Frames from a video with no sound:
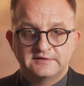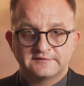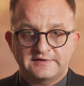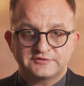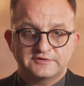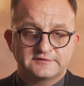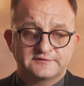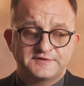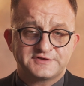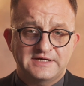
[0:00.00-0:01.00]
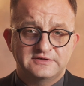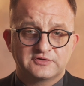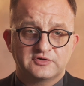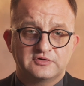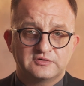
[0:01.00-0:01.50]
Zarząd zwyczajny
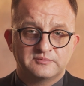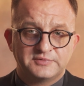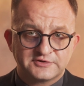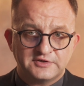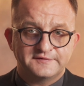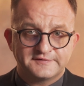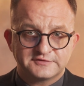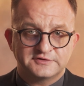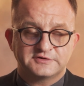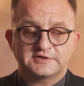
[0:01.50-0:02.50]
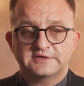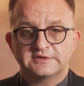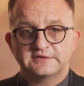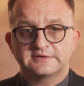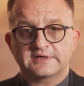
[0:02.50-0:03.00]
to bieżące
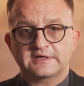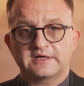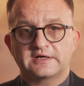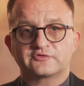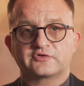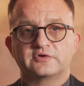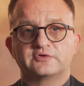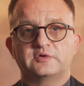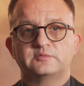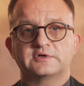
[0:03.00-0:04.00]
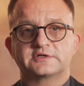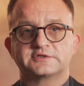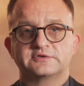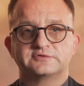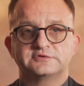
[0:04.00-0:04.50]
życie, y, tak jak każdego domu,
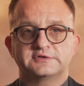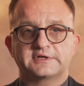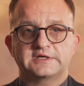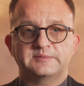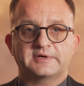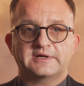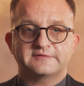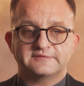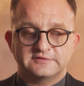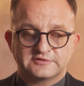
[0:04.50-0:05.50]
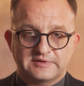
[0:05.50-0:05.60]
każdej rodziny, taki parafii.